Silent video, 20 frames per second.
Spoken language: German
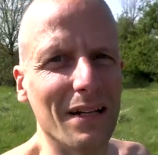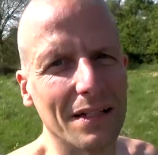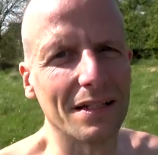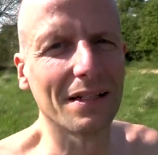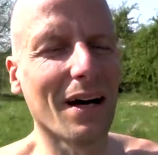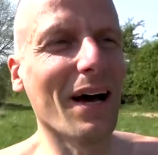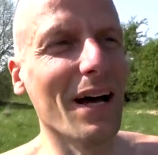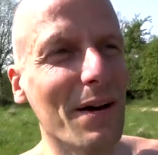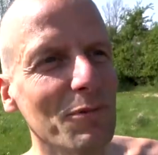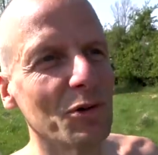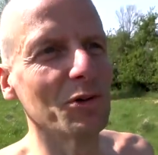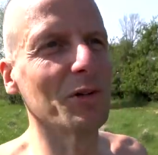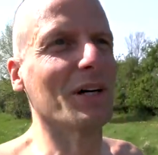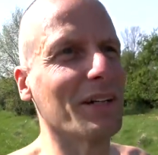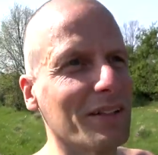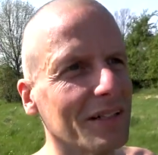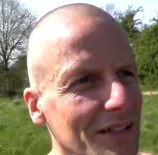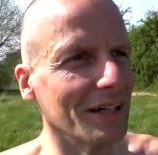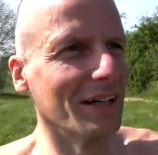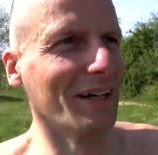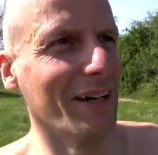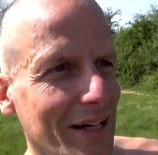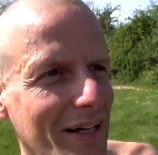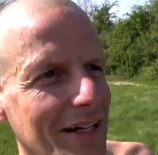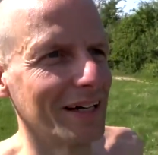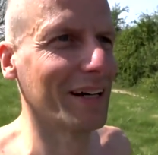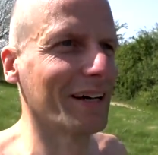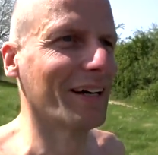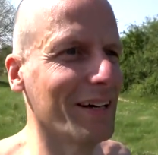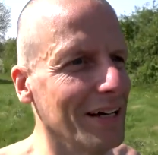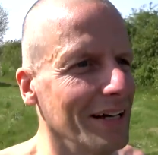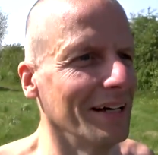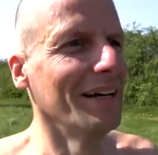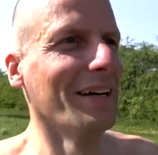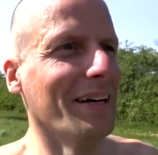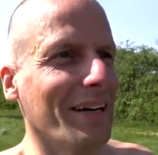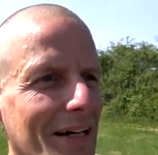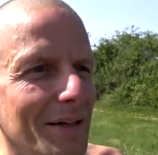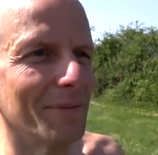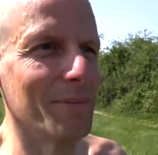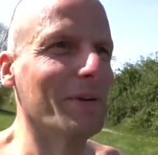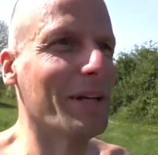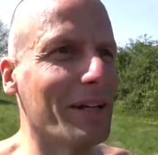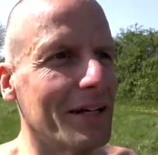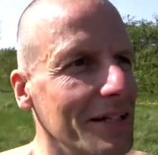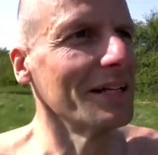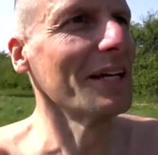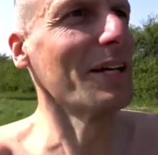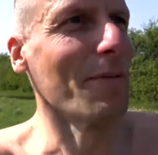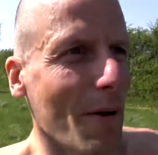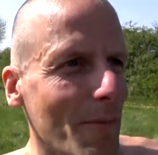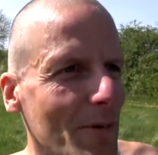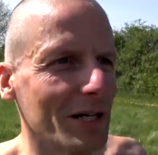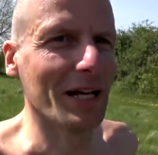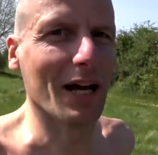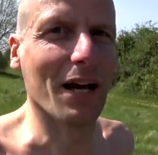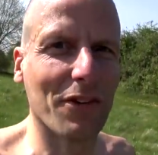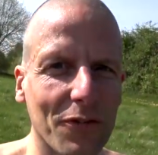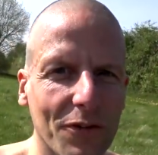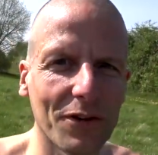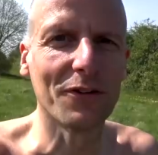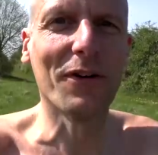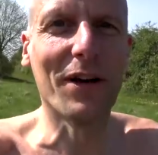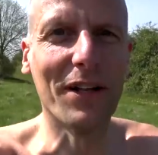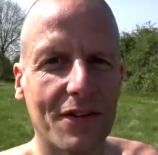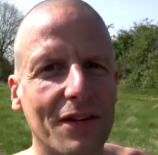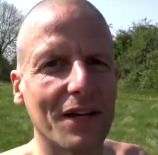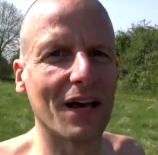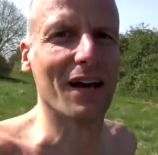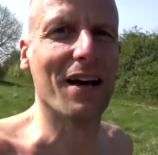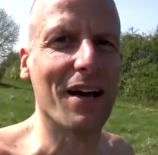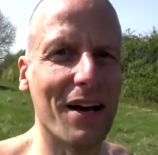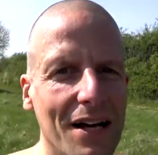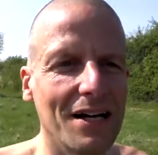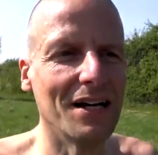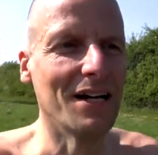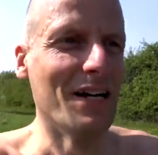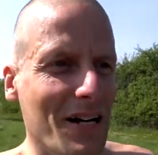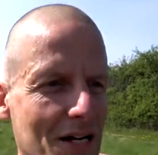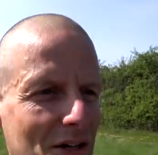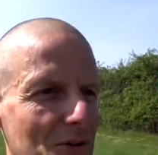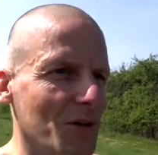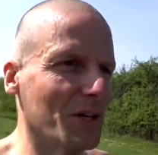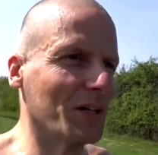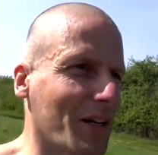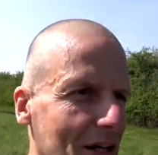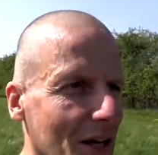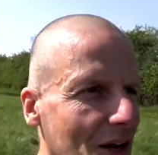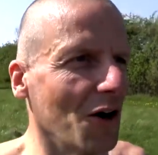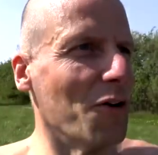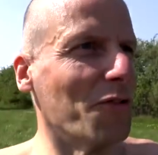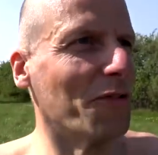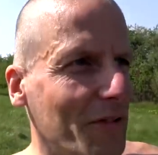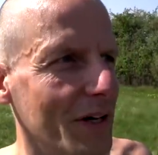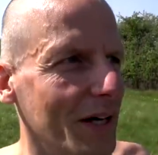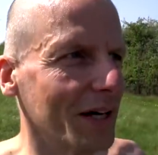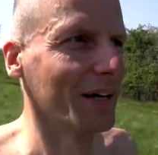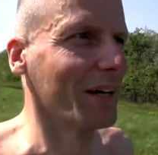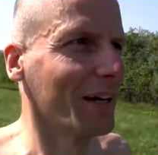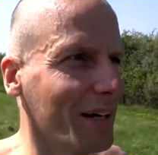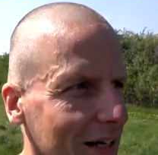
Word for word: Drei Monate bin ich nicht mehr mit Herzfrequenz gut gelaufen.